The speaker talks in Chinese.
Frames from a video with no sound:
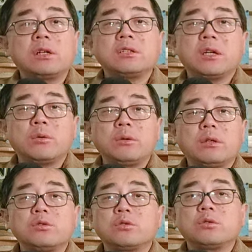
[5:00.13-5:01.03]
出来一个结论
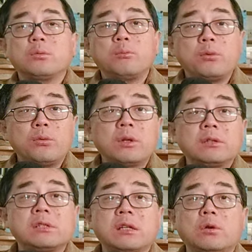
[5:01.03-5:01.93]
了，就是不
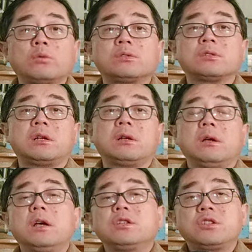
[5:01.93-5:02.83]
能再投资了。
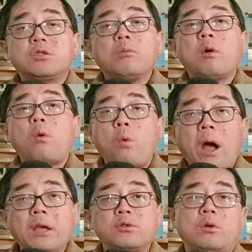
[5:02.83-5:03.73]
其实我们
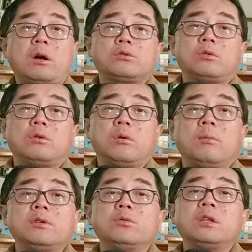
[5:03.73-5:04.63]
换一句话说，我
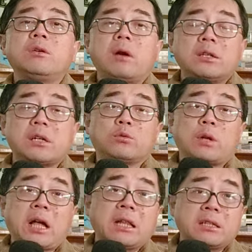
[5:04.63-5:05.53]
们用另外一个角度
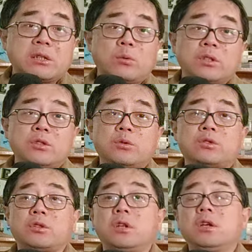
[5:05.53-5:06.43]
来看待这个问题，就
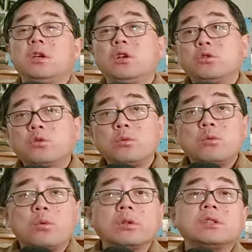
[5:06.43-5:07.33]
是
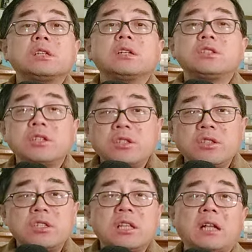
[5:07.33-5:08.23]
中国的这个
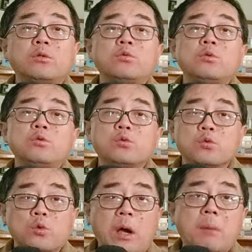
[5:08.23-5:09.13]
经济它的
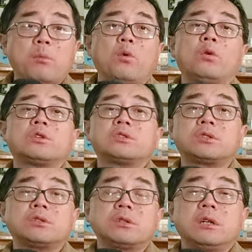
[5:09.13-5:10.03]
运转模
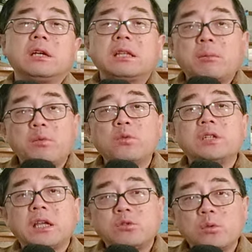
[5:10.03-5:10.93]
式，它目
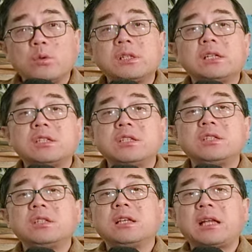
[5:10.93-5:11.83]
前中国这个经
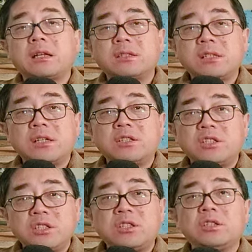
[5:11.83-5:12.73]
济这台这个
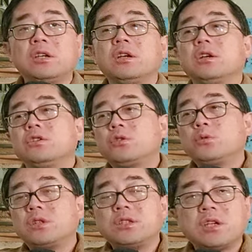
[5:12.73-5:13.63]
机器
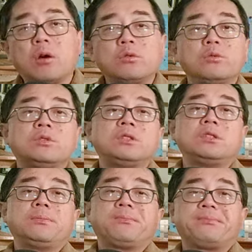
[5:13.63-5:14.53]
就是个绞肉
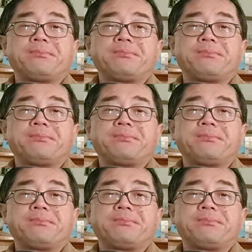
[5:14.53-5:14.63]
机。